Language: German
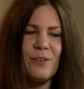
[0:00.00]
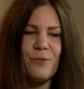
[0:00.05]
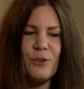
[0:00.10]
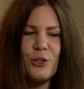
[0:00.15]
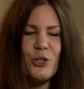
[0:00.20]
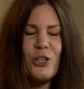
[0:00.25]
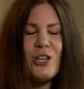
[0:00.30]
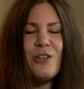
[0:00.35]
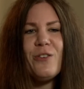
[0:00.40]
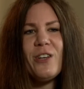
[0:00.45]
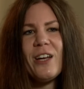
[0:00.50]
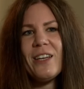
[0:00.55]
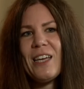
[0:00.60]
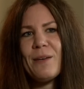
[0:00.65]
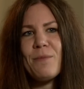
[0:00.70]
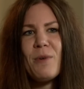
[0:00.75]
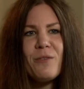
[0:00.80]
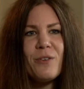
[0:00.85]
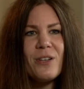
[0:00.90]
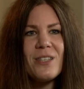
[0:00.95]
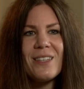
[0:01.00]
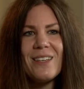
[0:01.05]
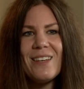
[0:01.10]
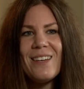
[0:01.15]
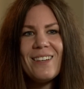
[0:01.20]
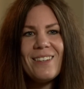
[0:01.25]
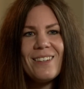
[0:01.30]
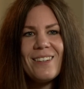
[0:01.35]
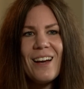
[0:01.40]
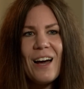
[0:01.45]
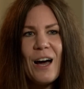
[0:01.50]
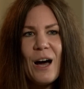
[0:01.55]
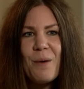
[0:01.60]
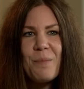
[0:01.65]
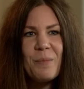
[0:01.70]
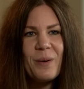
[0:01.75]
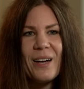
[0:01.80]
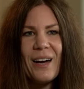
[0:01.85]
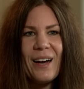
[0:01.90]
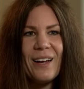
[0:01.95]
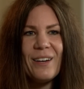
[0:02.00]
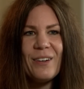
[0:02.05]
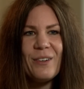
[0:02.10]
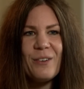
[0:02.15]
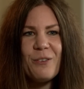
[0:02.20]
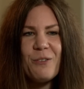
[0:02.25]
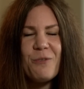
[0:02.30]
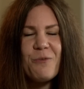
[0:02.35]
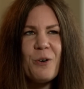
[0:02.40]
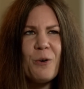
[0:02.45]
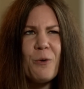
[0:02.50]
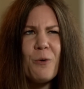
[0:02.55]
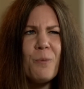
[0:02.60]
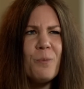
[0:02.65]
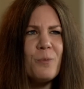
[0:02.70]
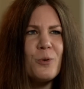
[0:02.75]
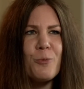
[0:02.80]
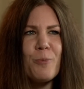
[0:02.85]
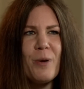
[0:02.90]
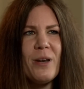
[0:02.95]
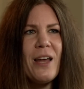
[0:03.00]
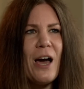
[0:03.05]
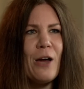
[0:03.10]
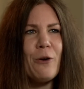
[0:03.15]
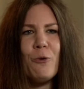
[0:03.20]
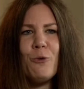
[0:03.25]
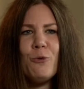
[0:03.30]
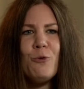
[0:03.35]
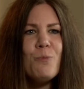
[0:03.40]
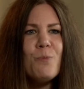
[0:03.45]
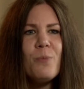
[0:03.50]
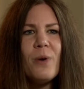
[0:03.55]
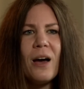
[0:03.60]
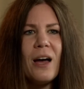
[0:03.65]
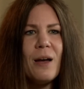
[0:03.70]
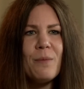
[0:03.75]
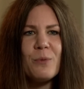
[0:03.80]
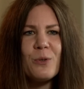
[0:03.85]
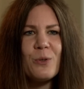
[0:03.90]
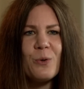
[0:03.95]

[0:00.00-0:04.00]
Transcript: ich verstehe nicht, wie da jemand was gegen haben kann und warum Spende anonym bleiben